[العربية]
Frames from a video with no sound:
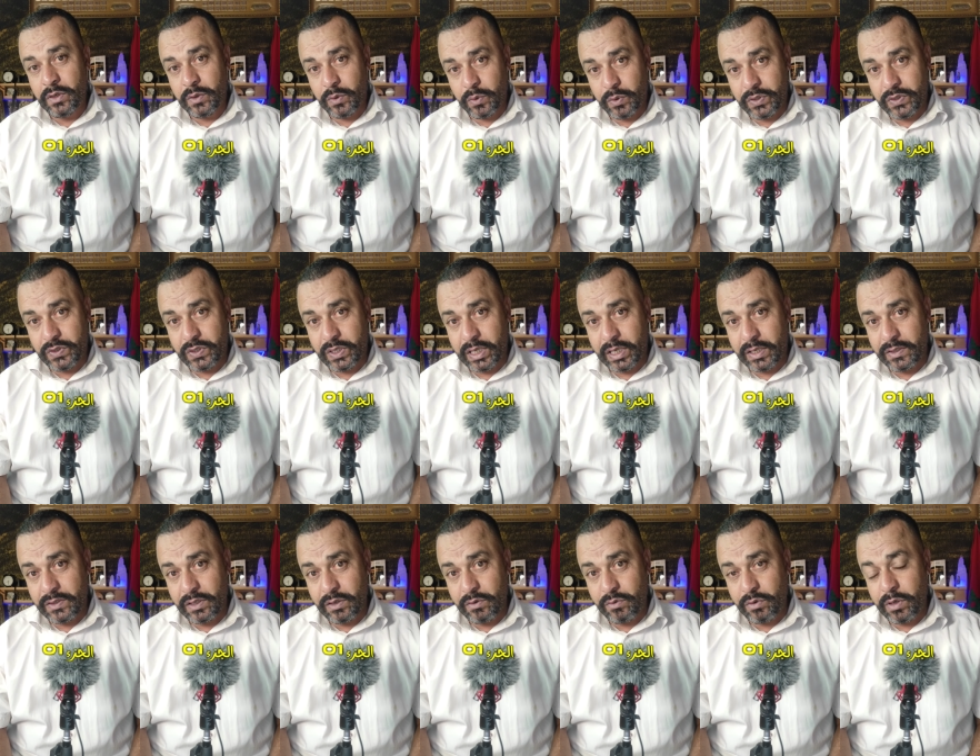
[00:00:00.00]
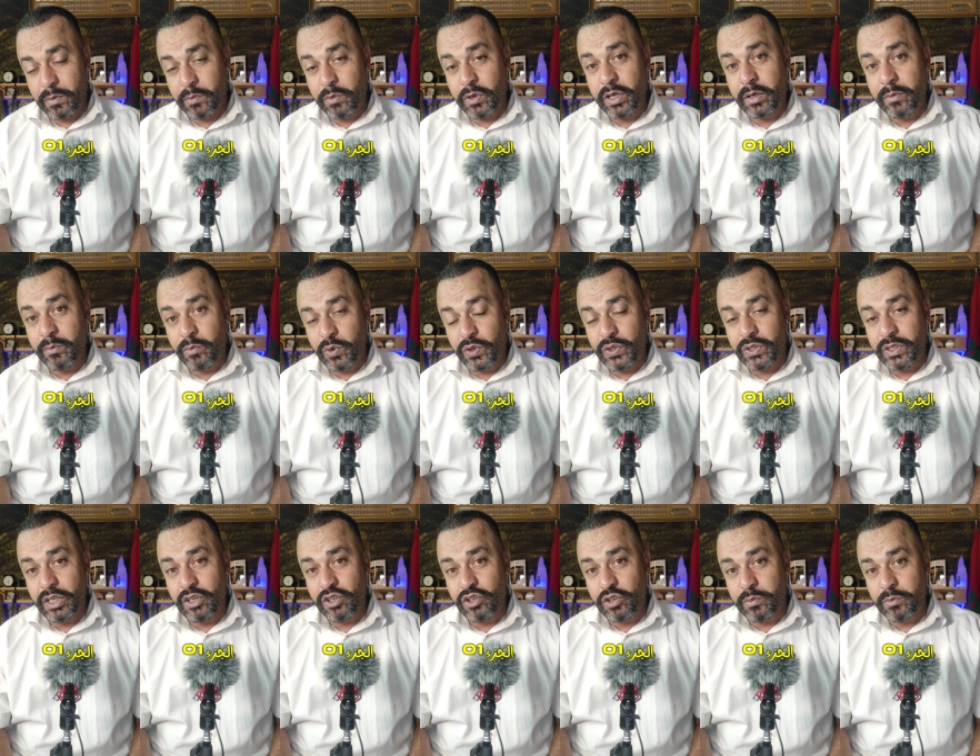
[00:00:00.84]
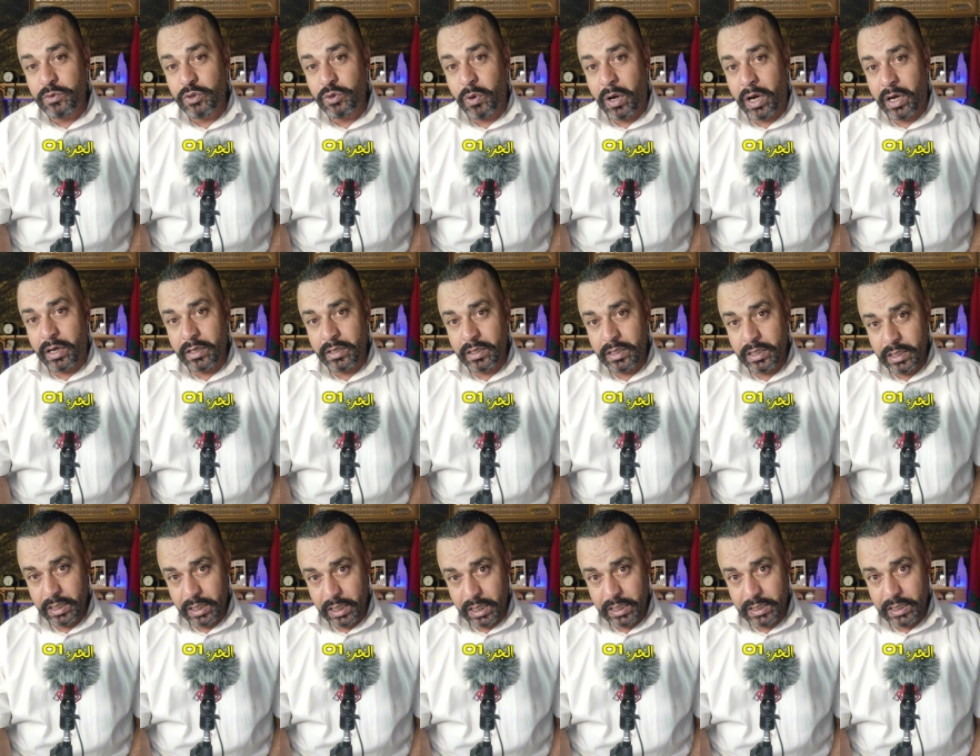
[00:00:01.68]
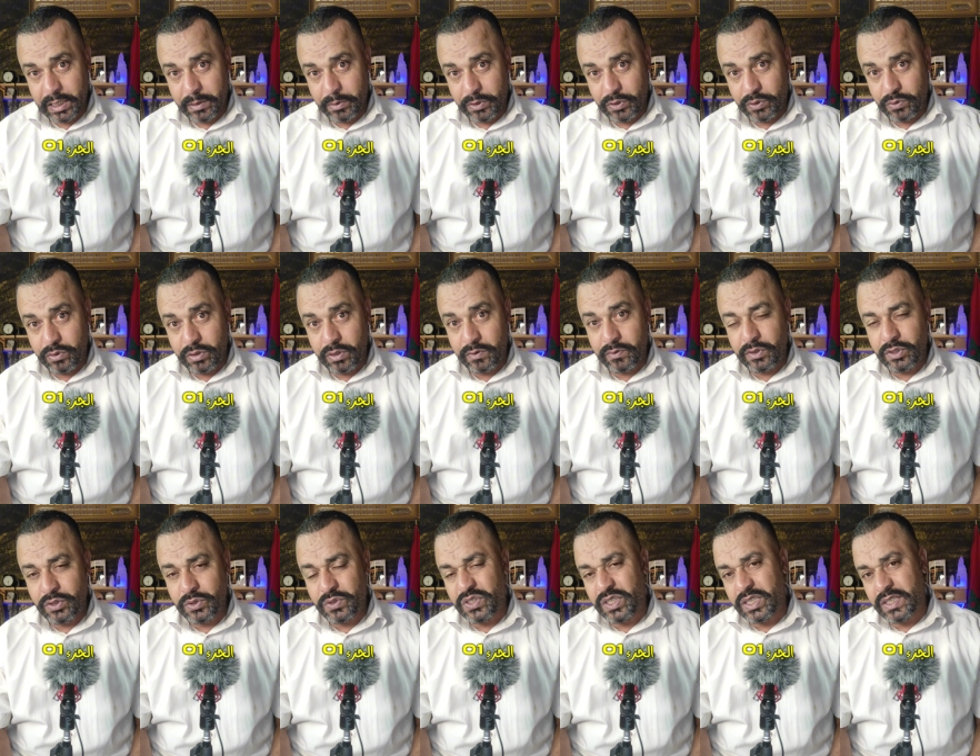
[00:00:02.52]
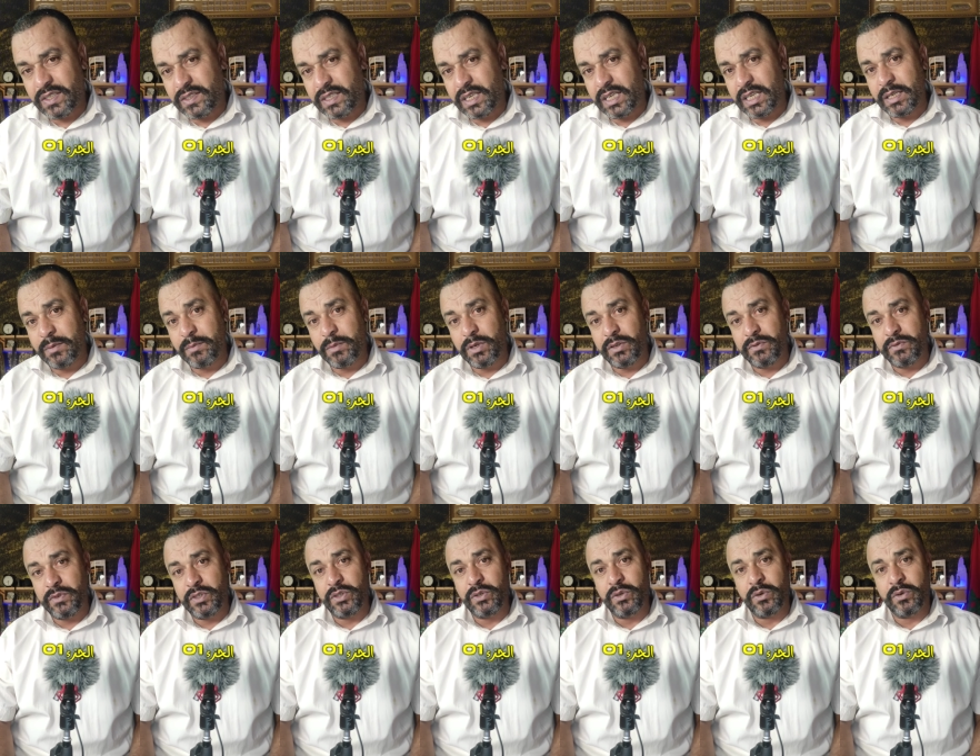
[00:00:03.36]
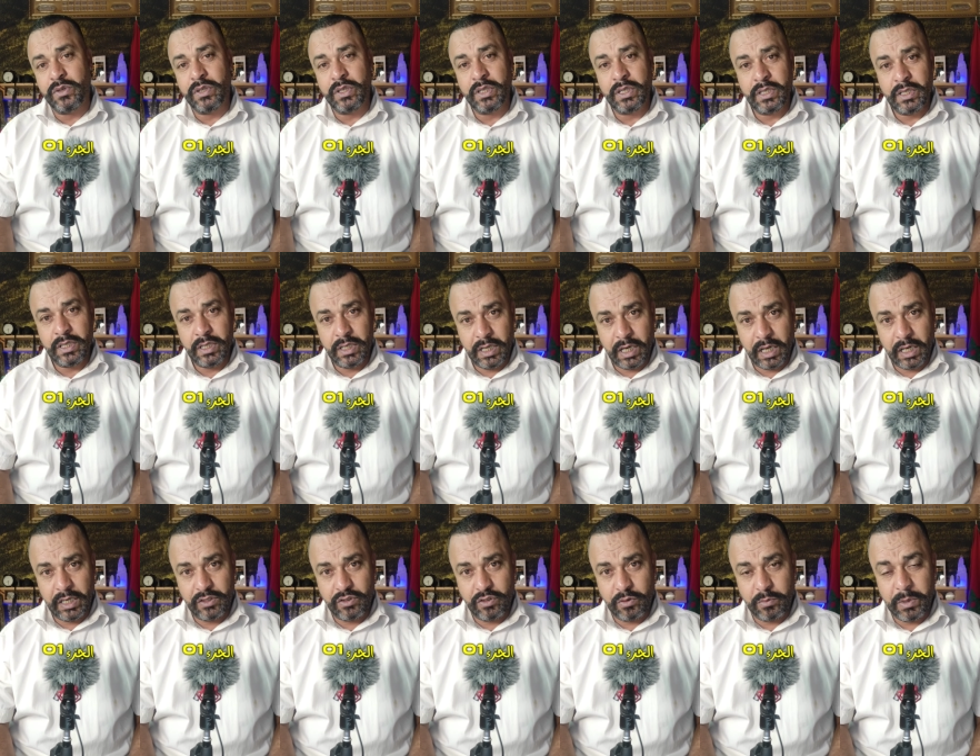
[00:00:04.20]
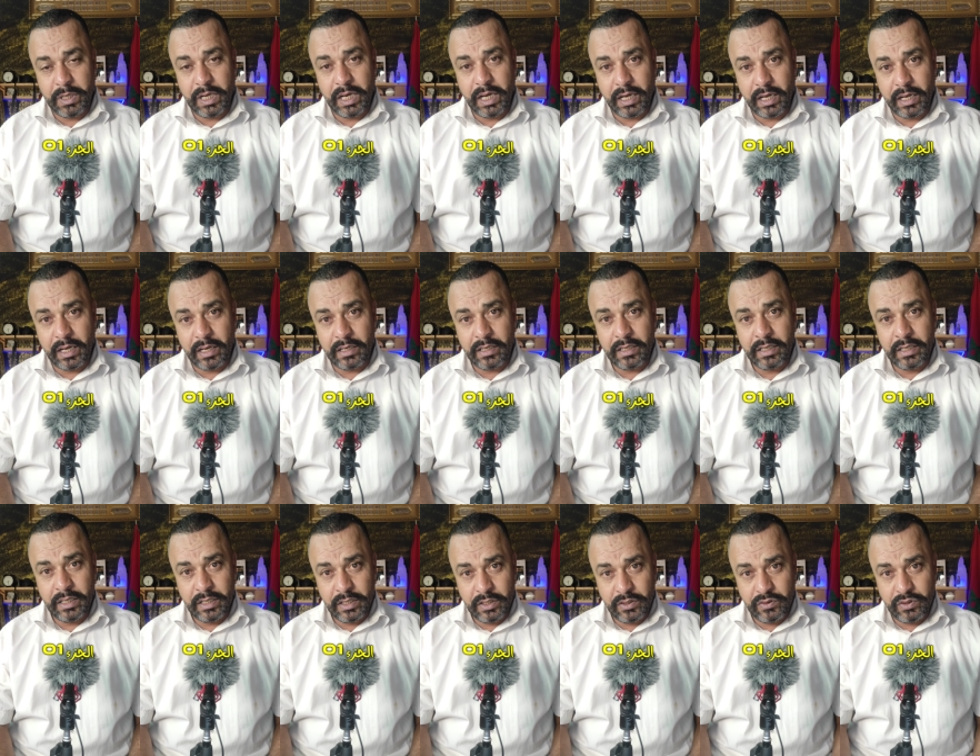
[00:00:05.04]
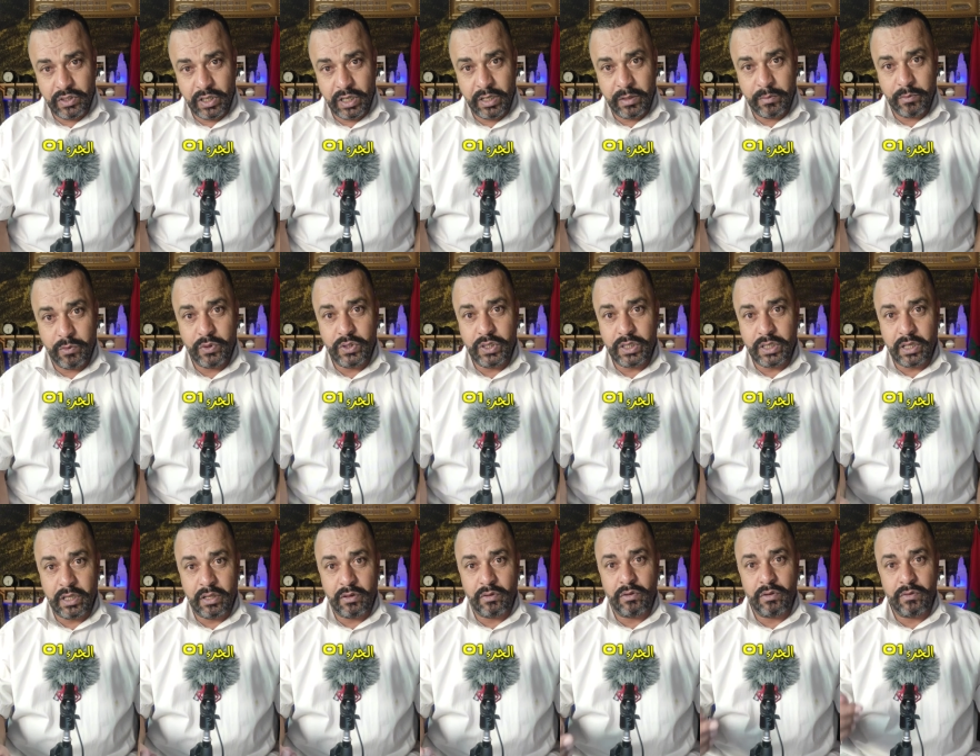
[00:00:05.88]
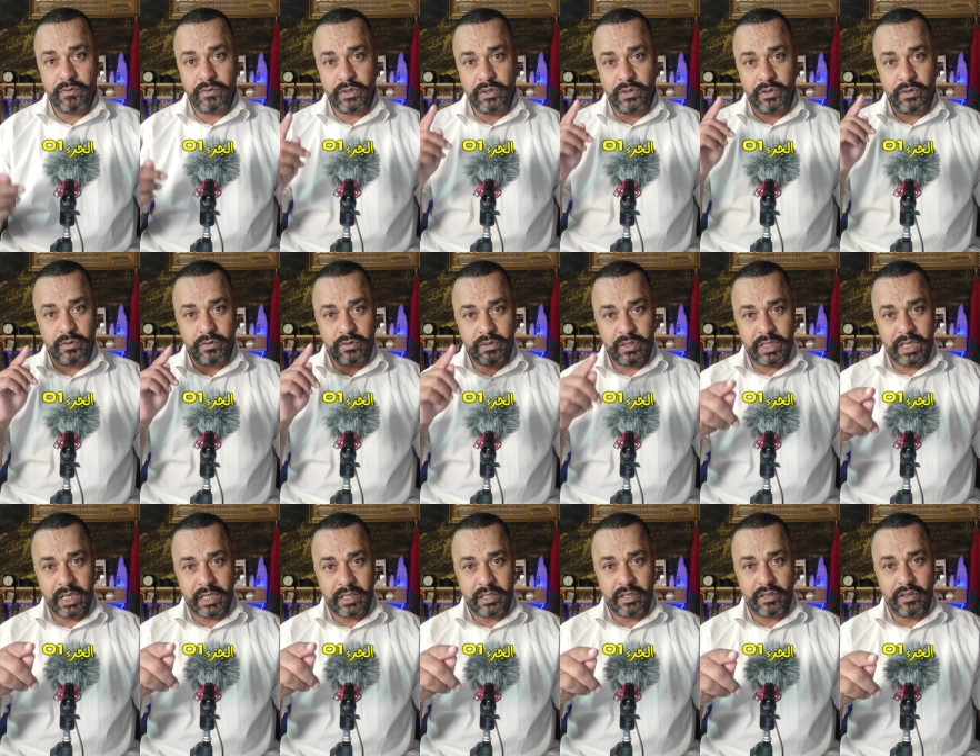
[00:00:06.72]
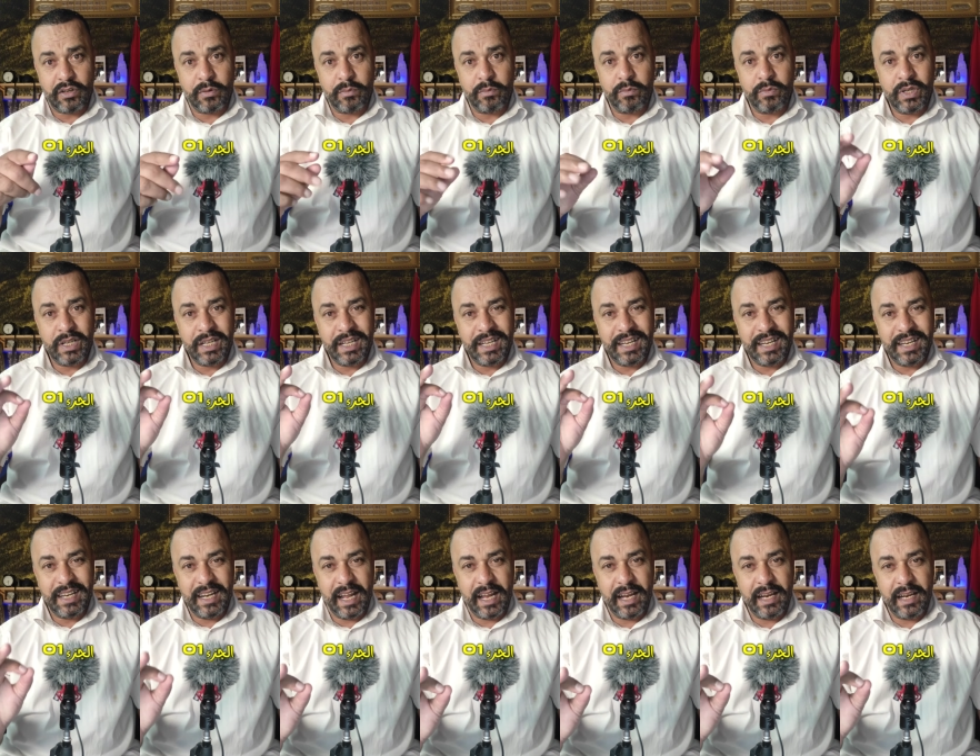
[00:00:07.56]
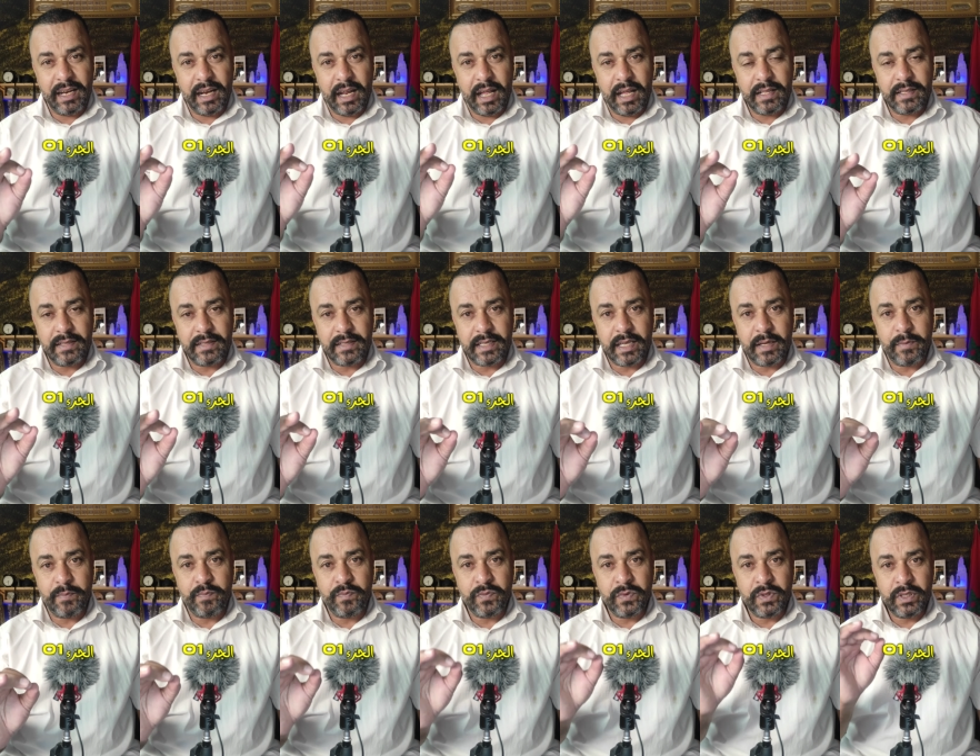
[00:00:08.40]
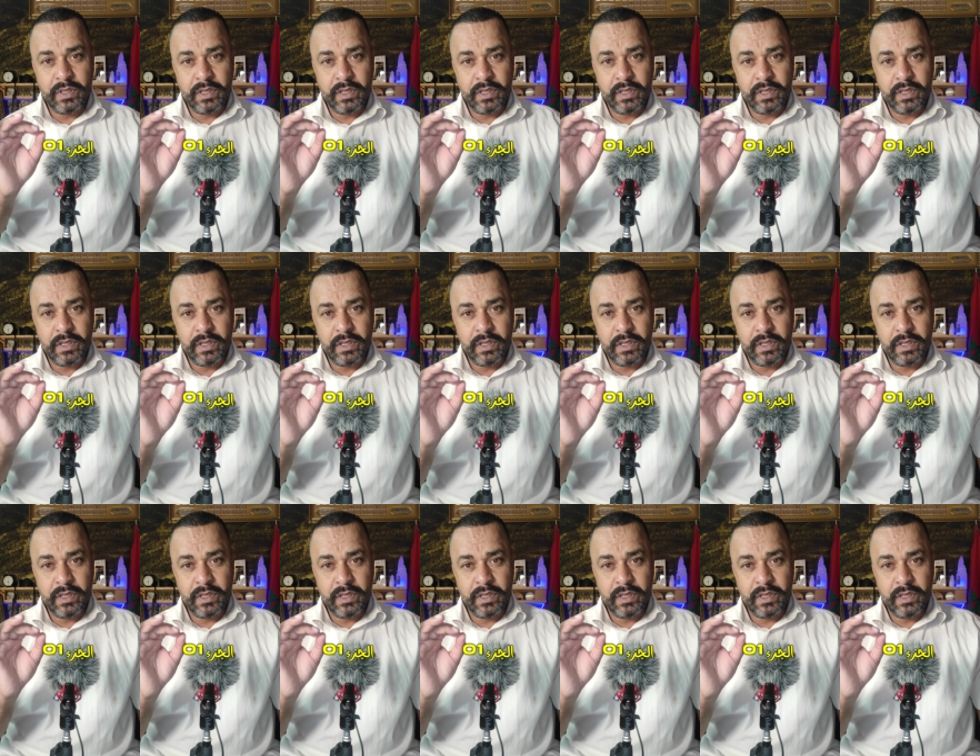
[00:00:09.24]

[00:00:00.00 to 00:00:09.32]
والصراصير هو المهم وعندي لكم دواء الى تابعتوني في الجزء الثاني من الفيديو خليتكم على خير دعموني طلعوا الفيديو نعطيكم الحل الانسب